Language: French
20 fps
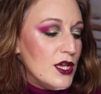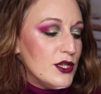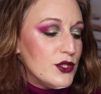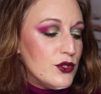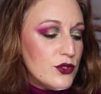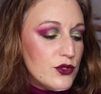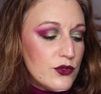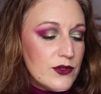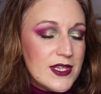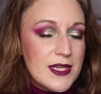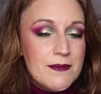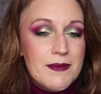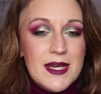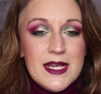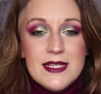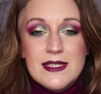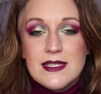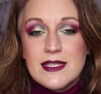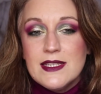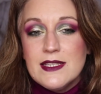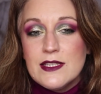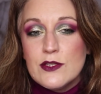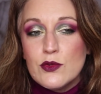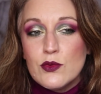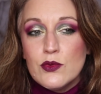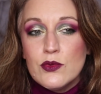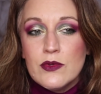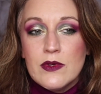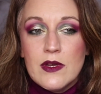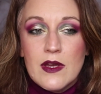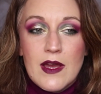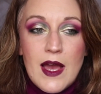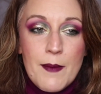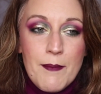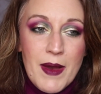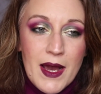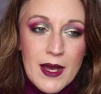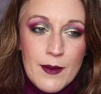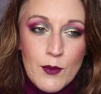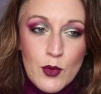Ce sont des bases qui sont euh,
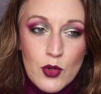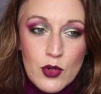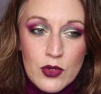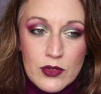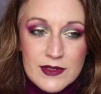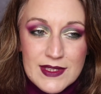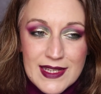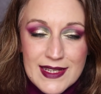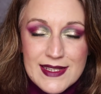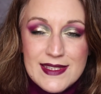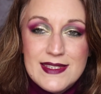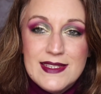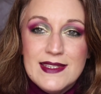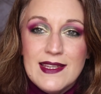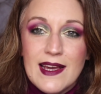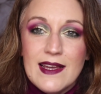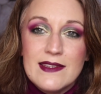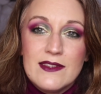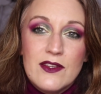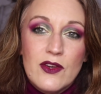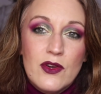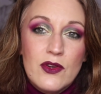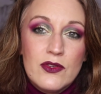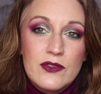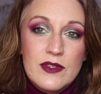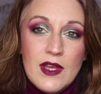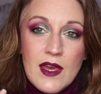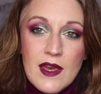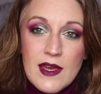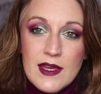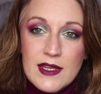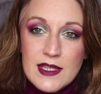apparemment très hydratantes,